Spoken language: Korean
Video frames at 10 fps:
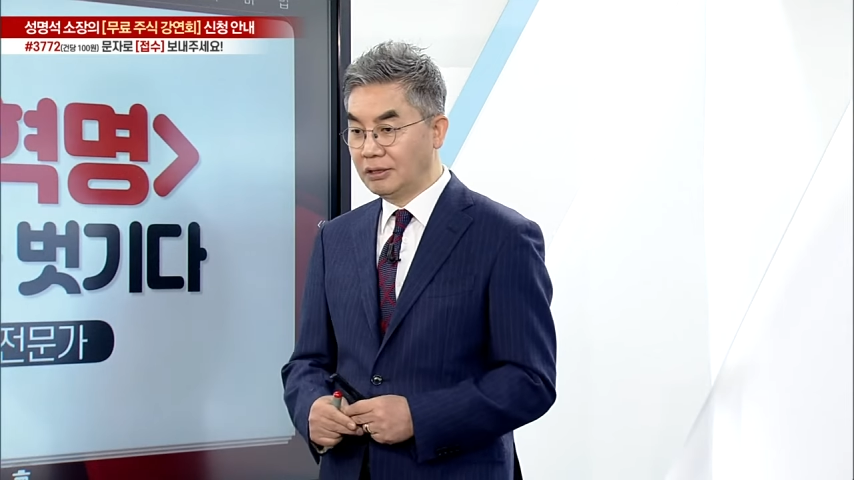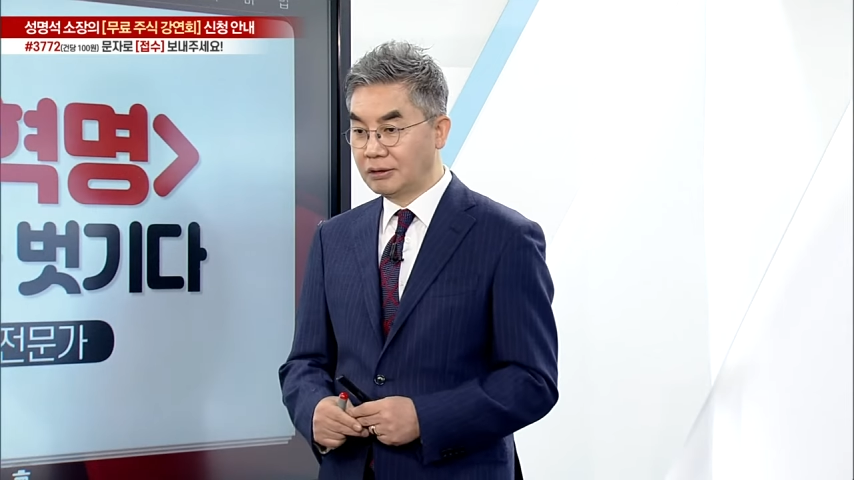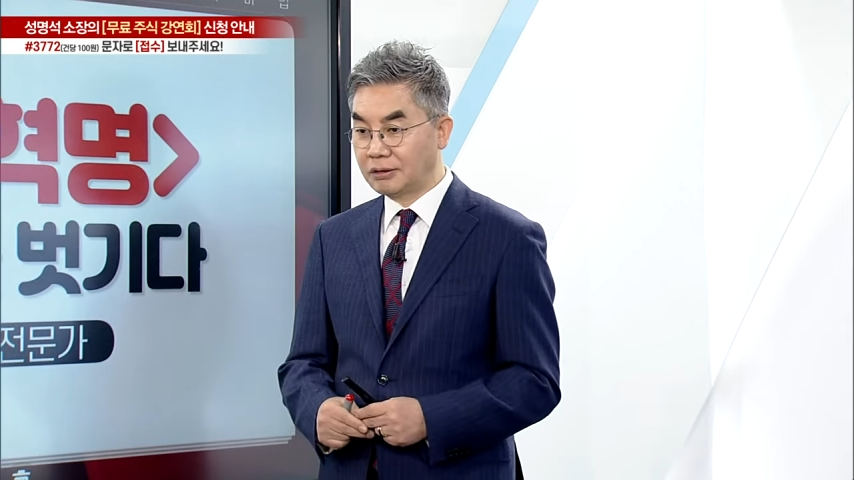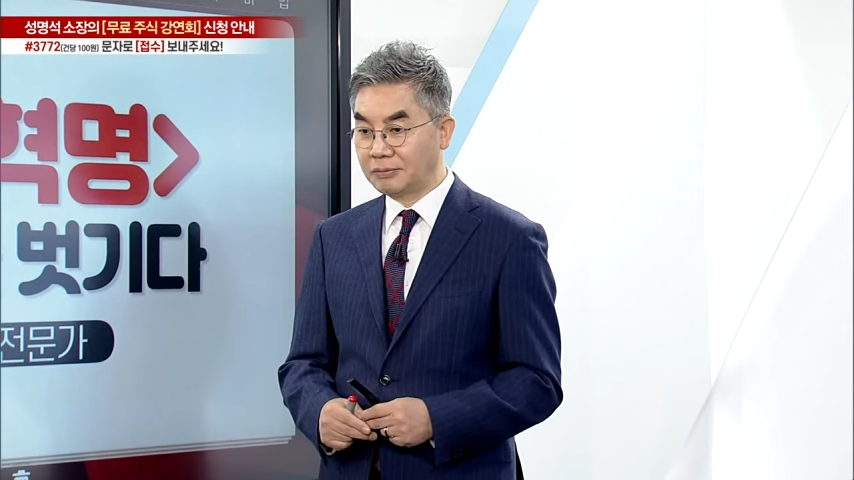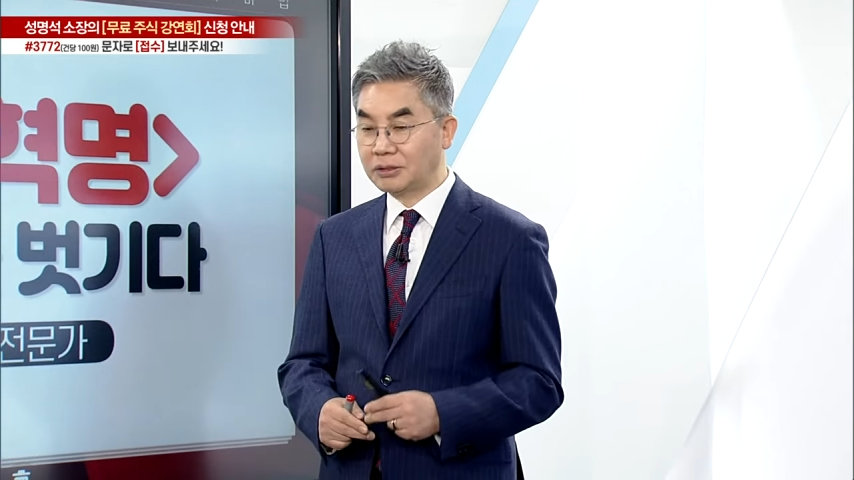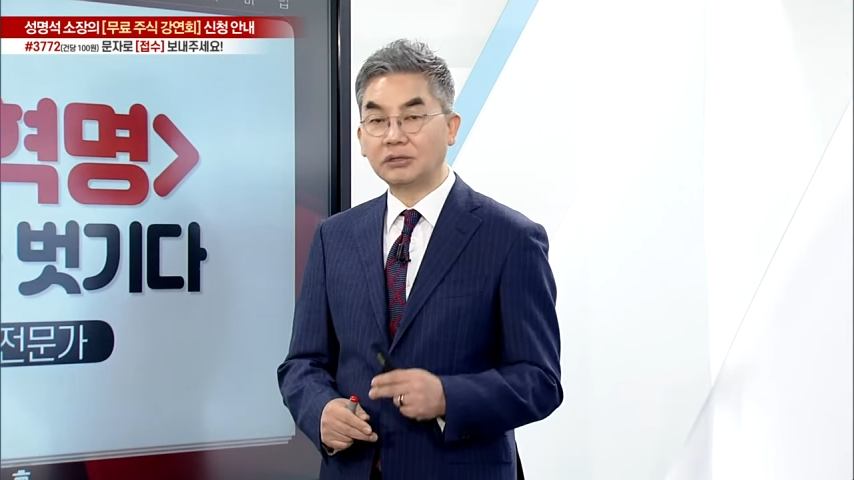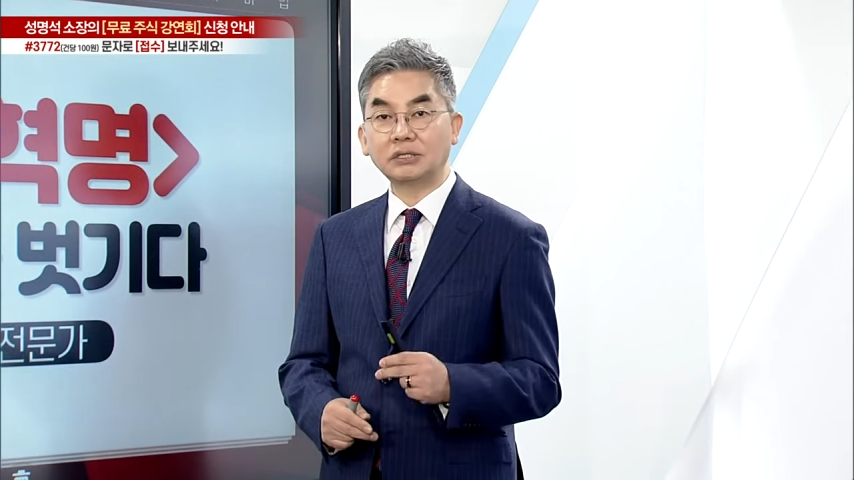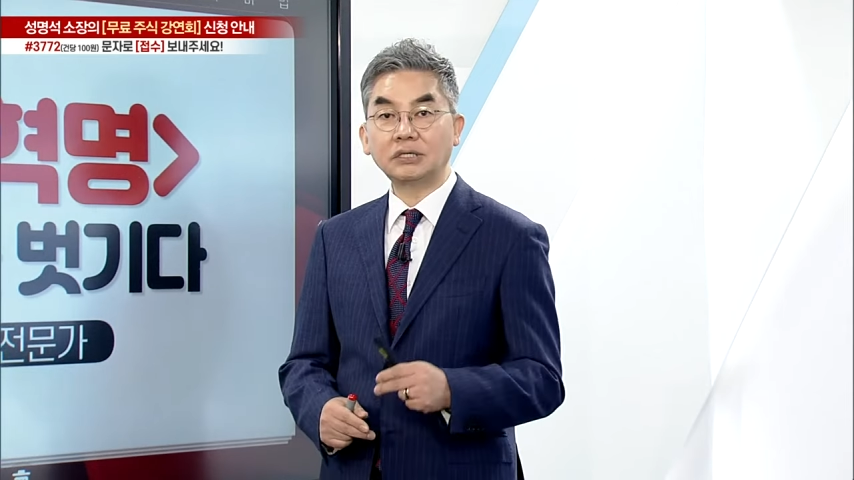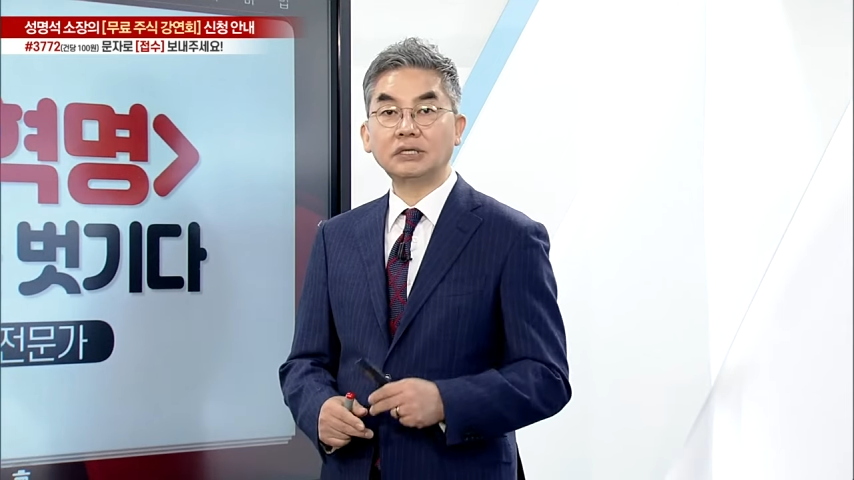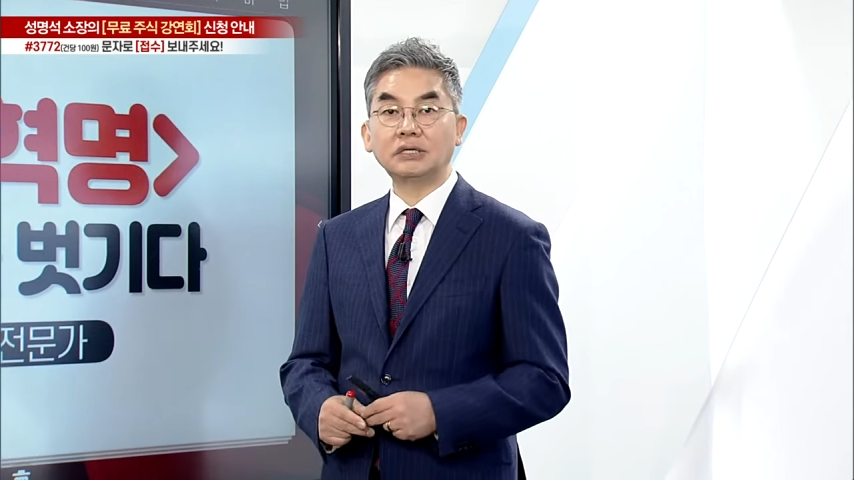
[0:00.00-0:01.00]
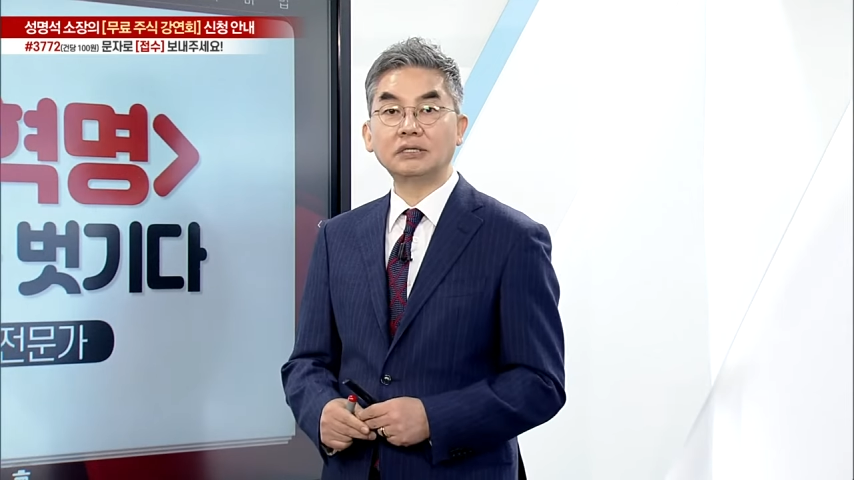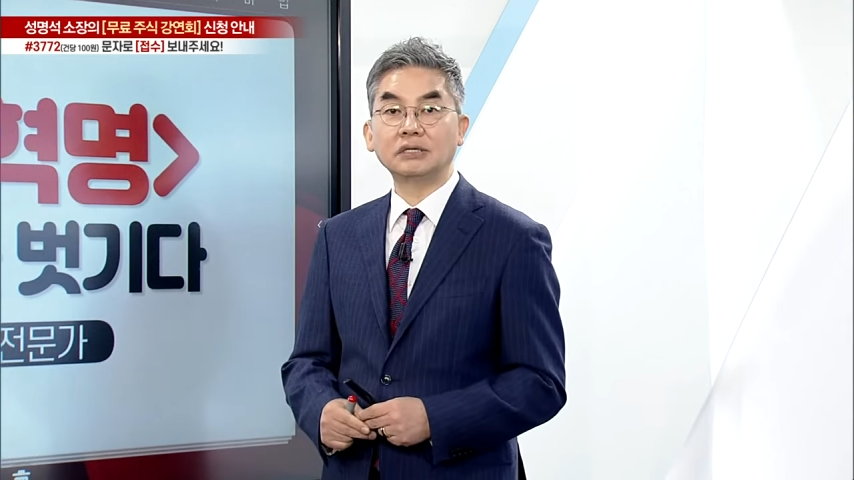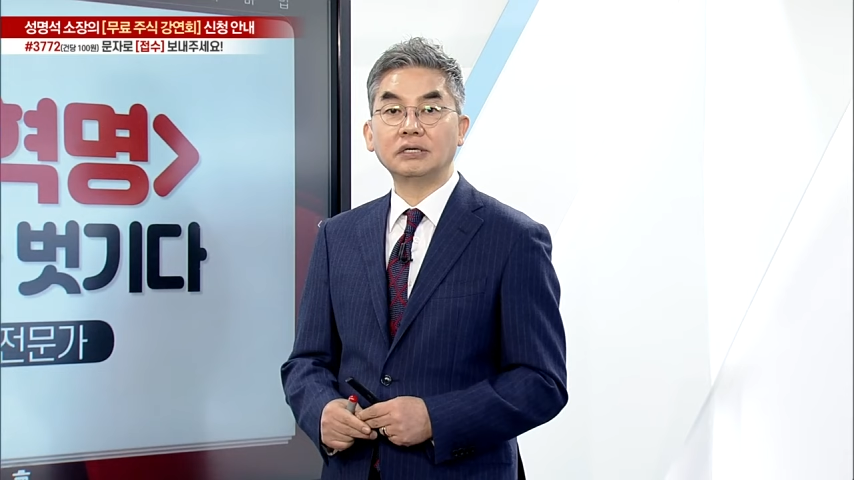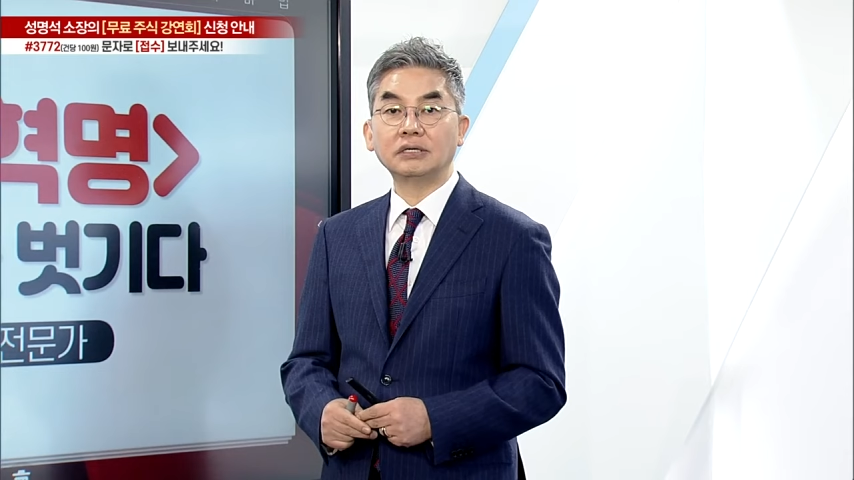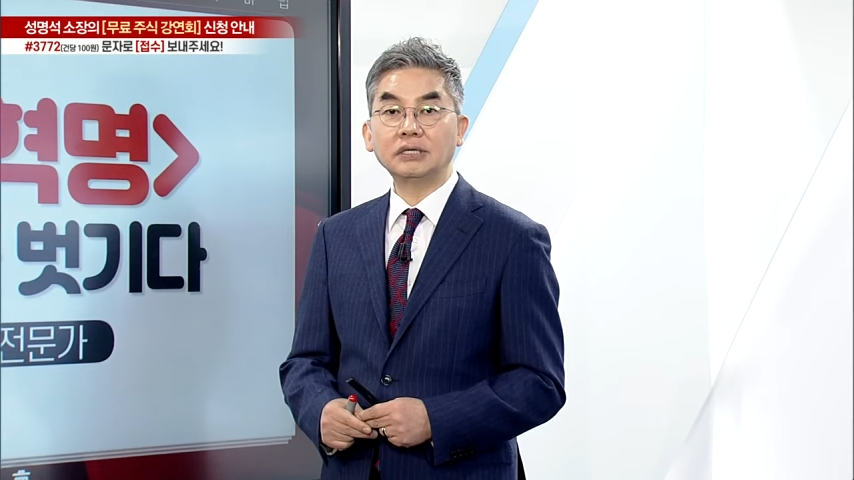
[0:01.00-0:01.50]
그러면 그거는
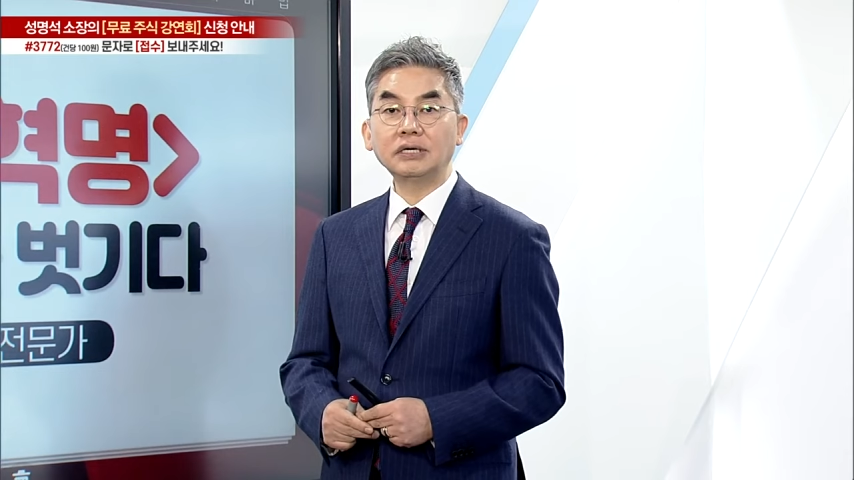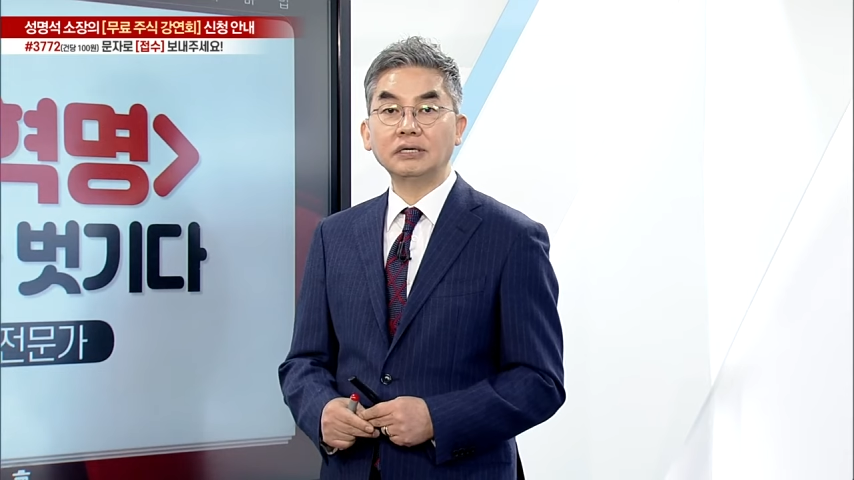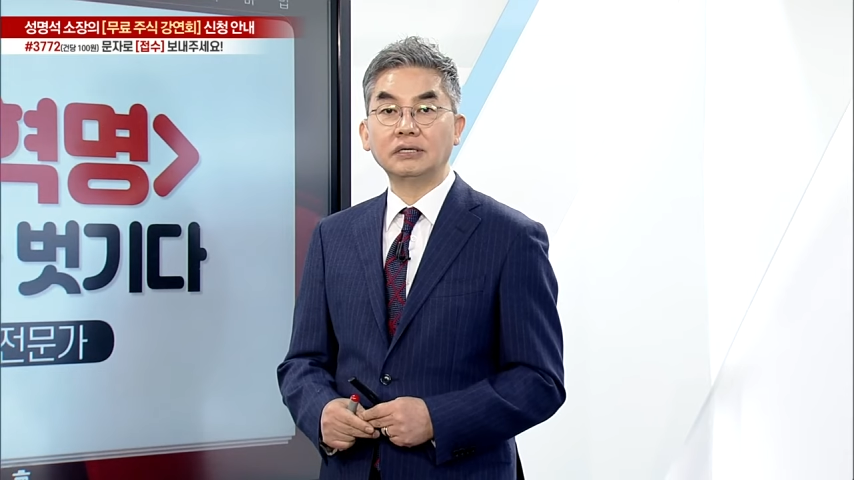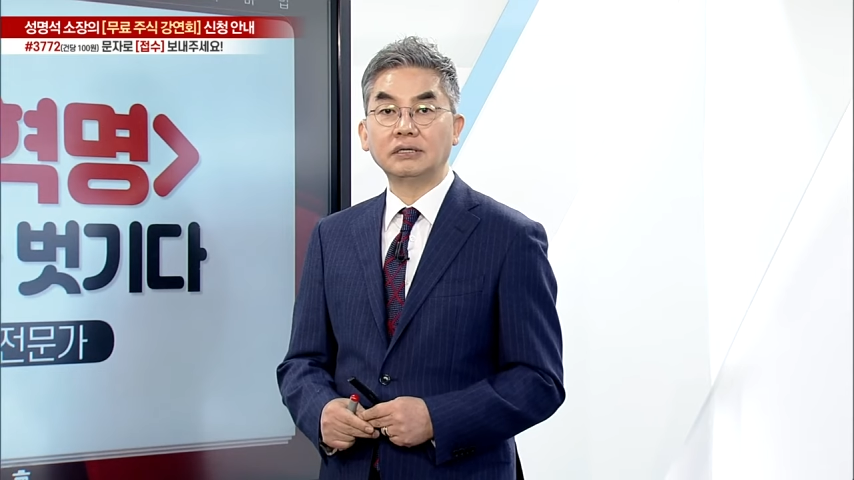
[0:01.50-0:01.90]
예?